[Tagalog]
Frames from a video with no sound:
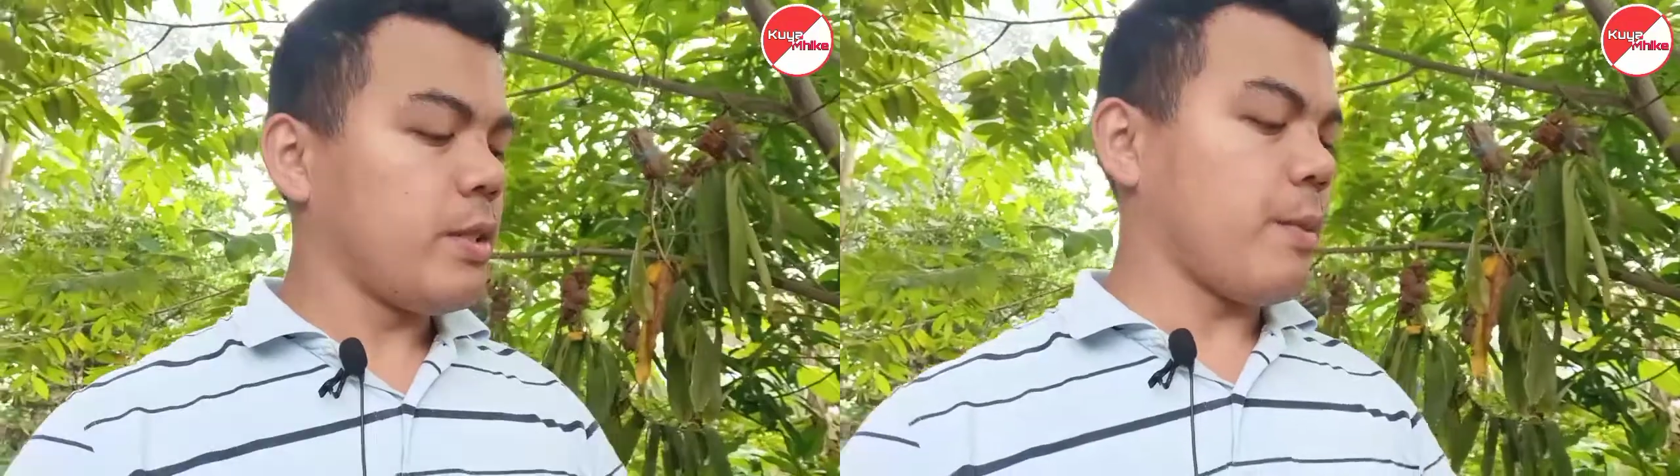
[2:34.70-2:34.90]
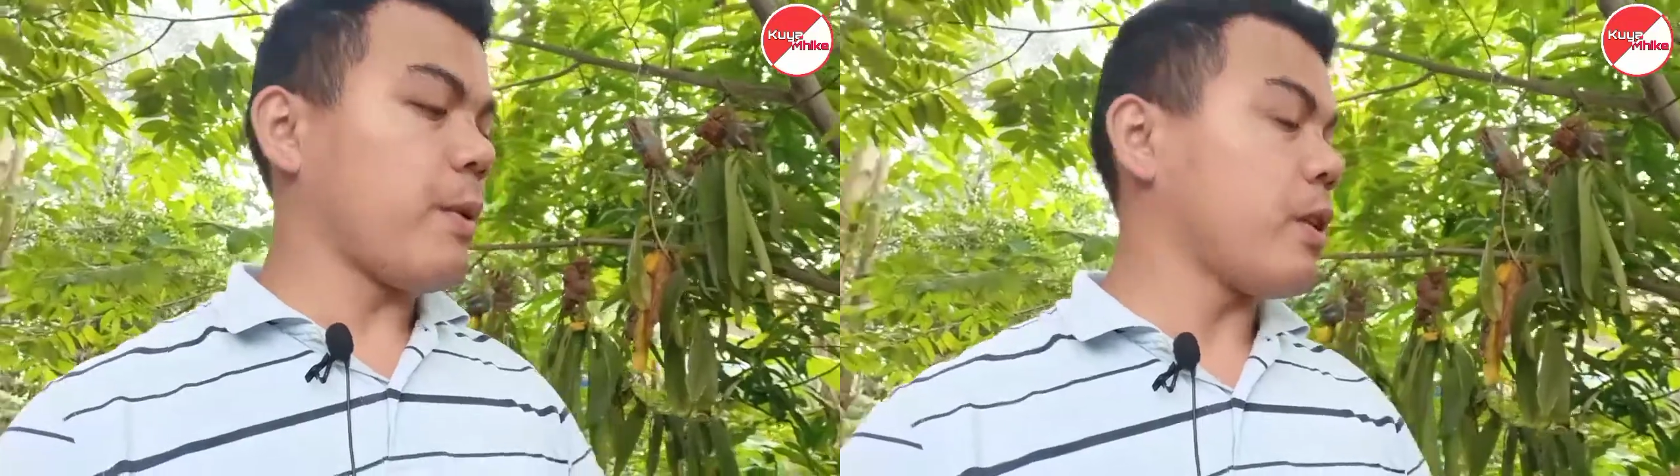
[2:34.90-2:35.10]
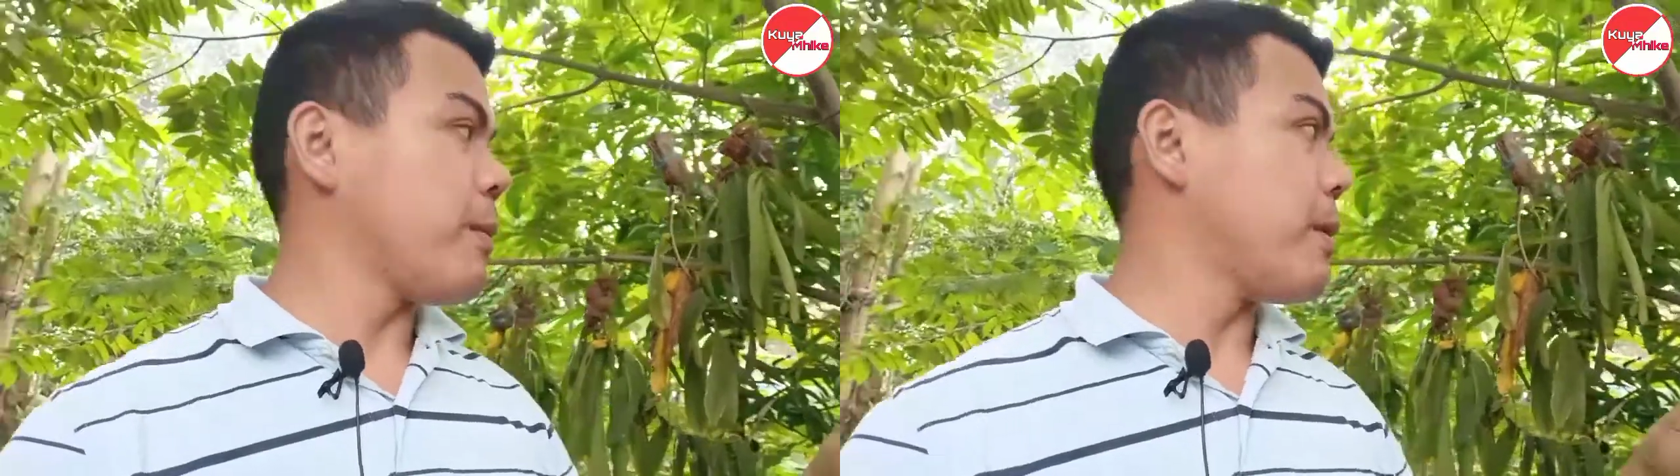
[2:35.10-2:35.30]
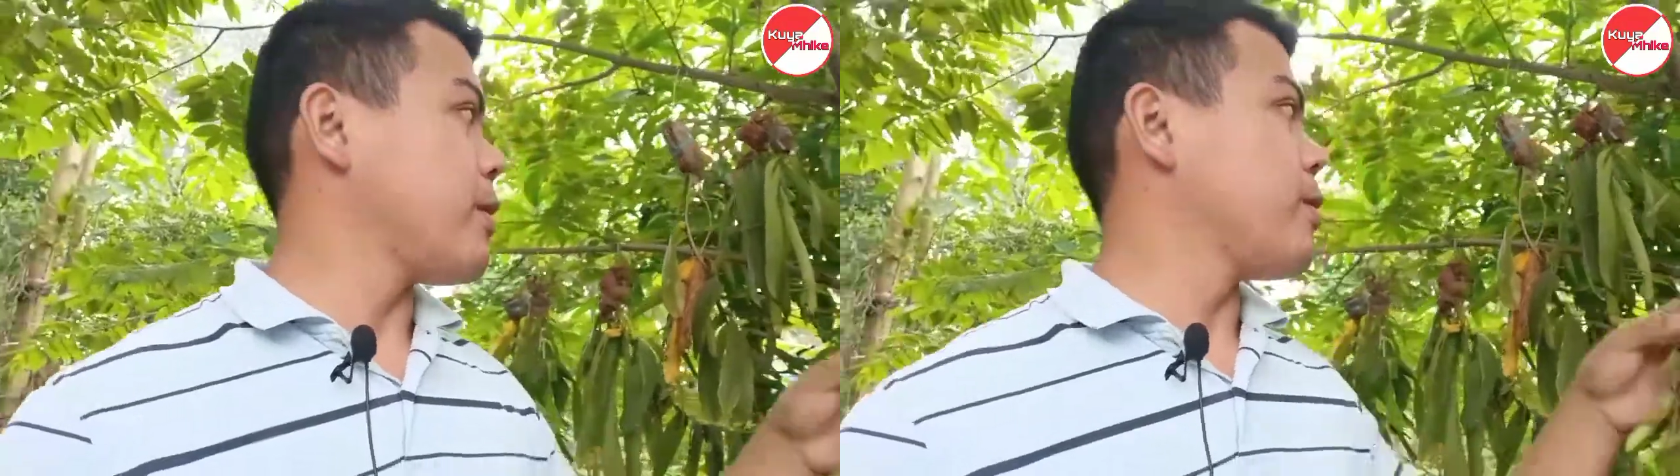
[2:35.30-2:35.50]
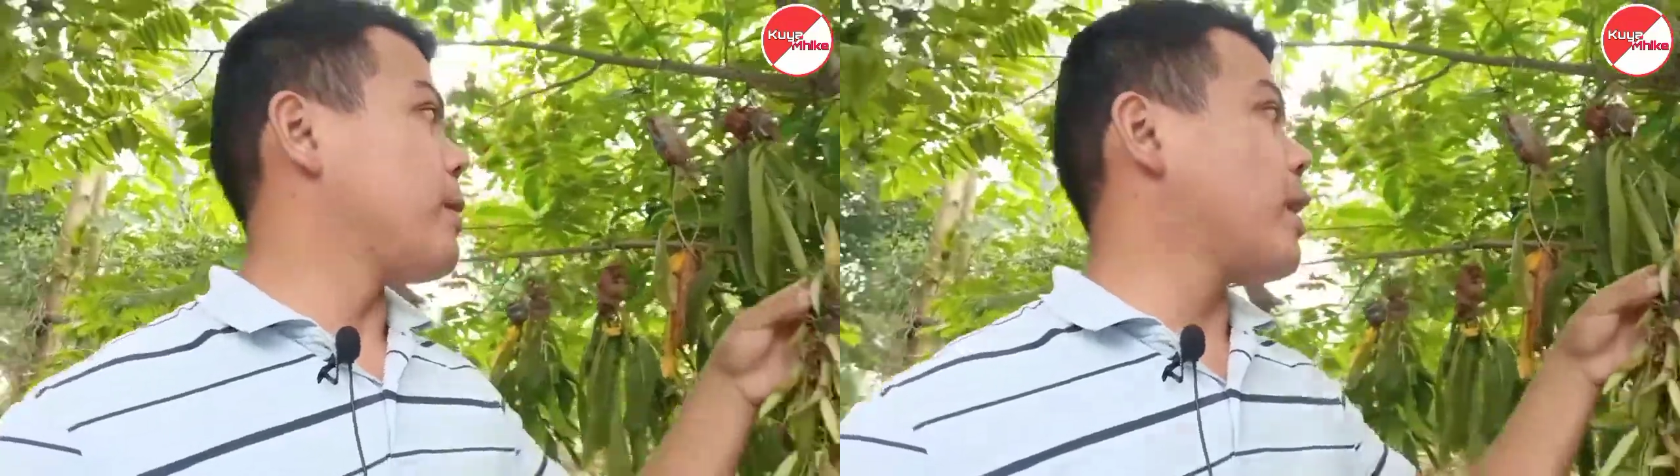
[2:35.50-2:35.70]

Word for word: So meron naman yung